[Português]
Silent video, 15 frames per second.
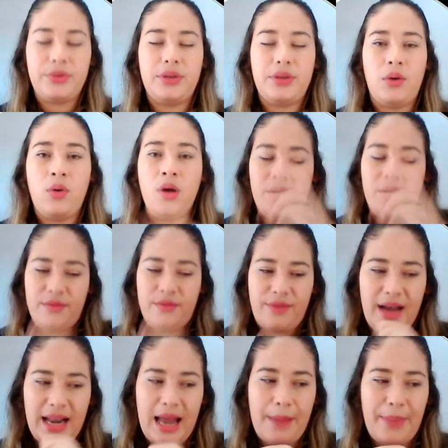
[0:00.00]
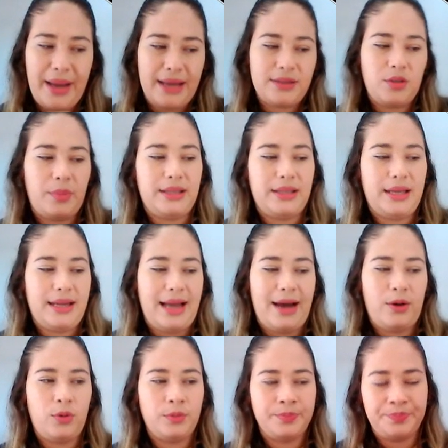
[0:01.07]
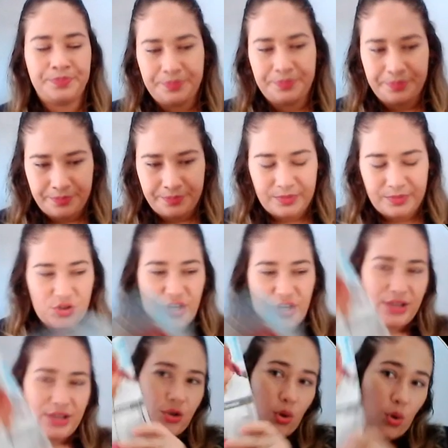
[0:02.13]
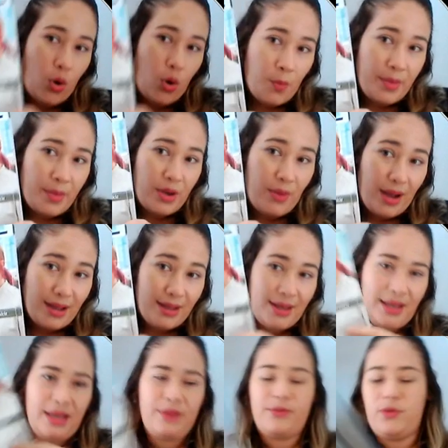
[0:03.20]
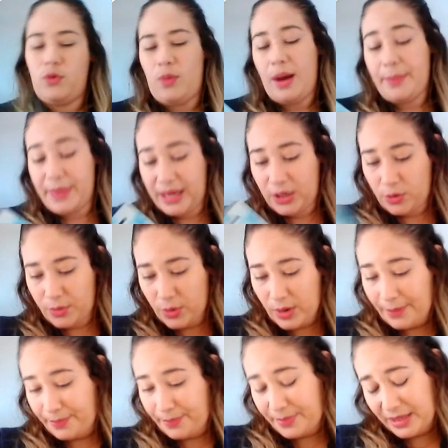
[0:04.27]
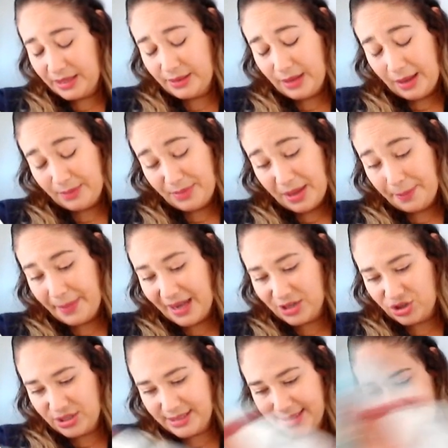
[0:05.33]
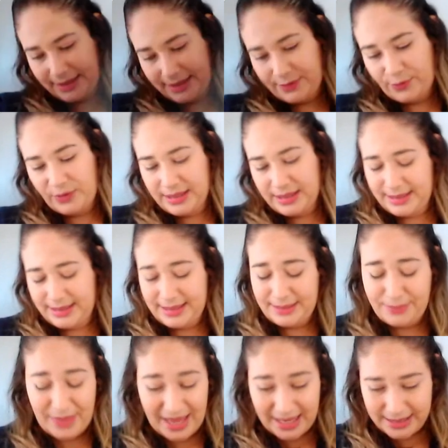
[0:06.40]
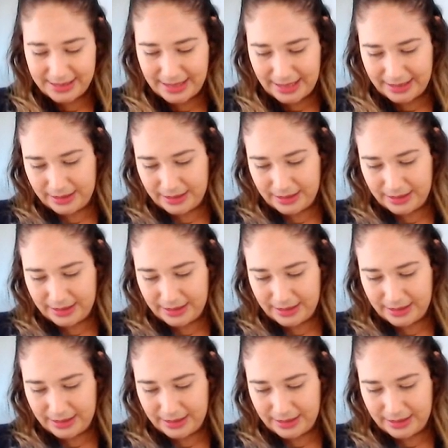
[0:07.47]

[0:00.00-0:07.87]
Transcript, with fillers: Então, vai lá, pega teu material. Já estou com o meu aqui, vou abrir no meu capítulo, na minha página 7, 67.